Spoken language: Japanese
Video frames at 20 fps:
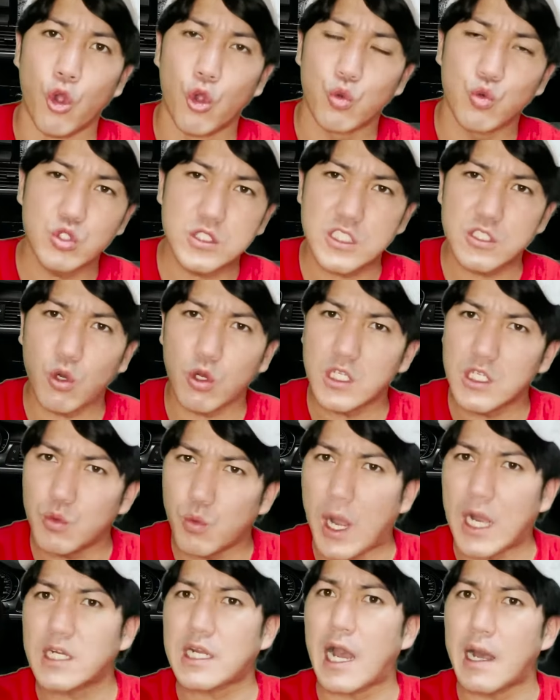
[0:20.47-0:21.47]
後ろに
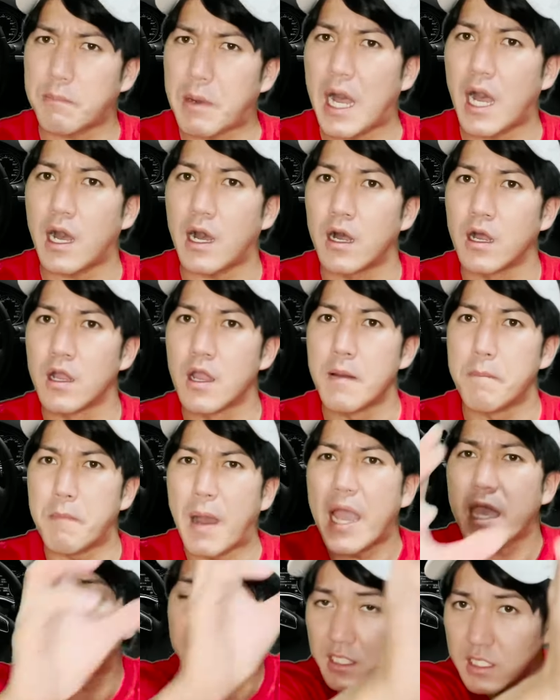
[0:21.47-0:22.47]
若葉、
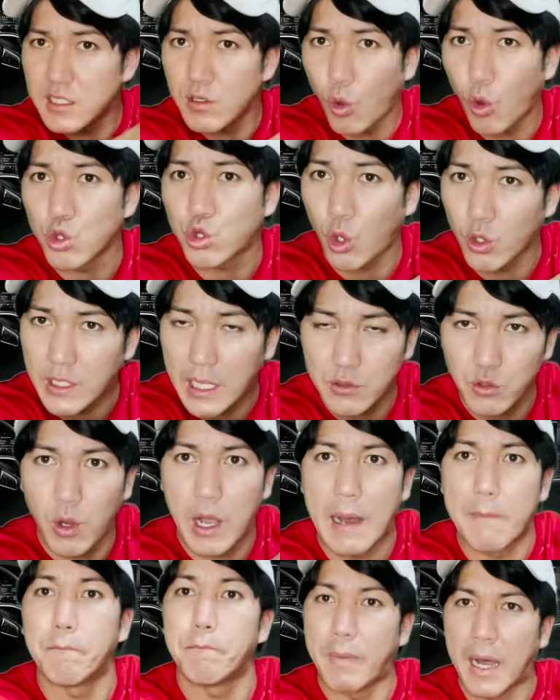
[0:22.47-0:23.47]
前に大人の
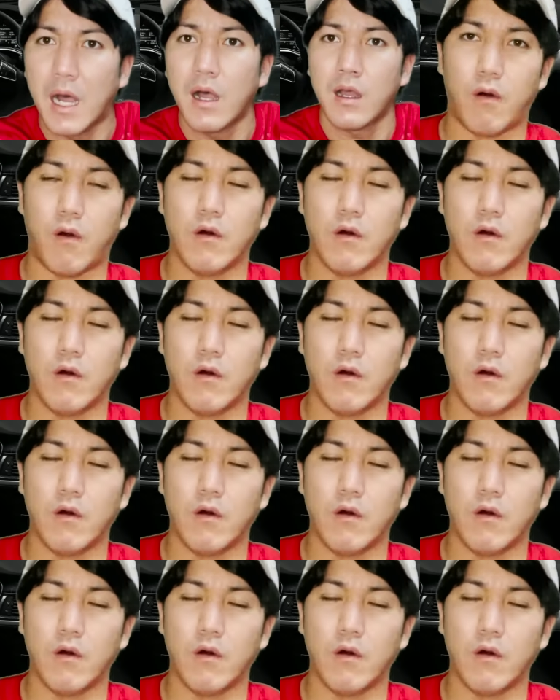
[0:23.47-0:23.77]
葉っぱ。